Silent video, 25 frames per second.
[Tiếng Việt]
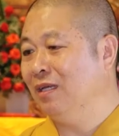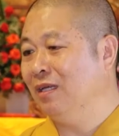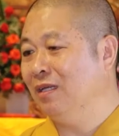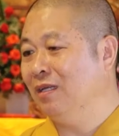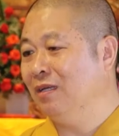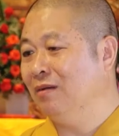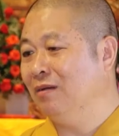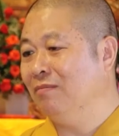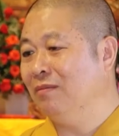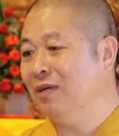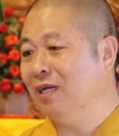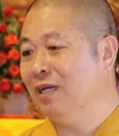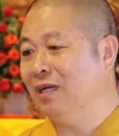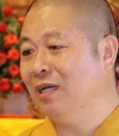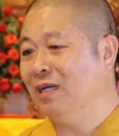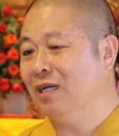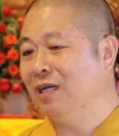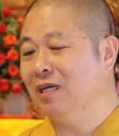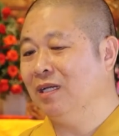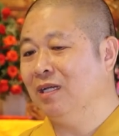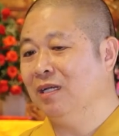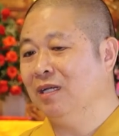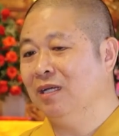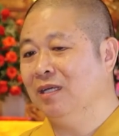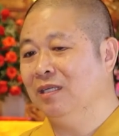nhưng mà
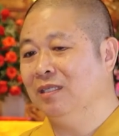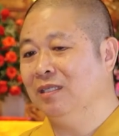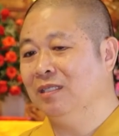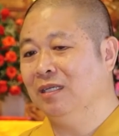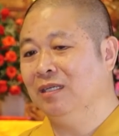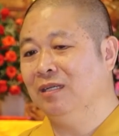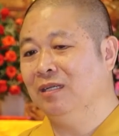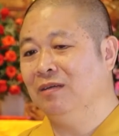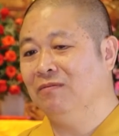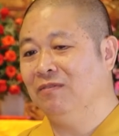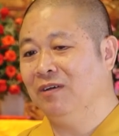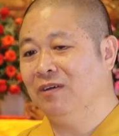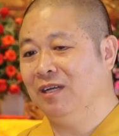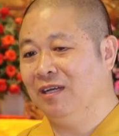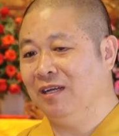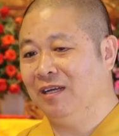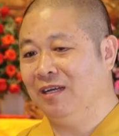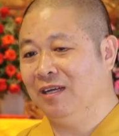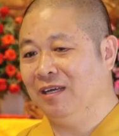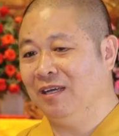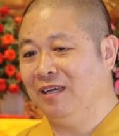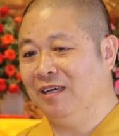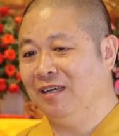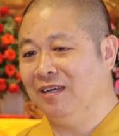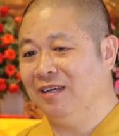chính Đức Phật
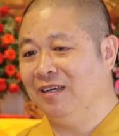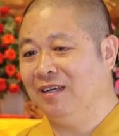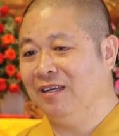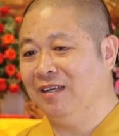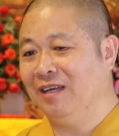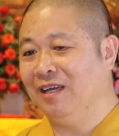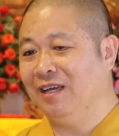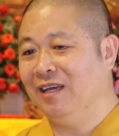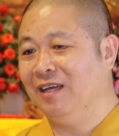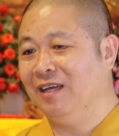lại nghe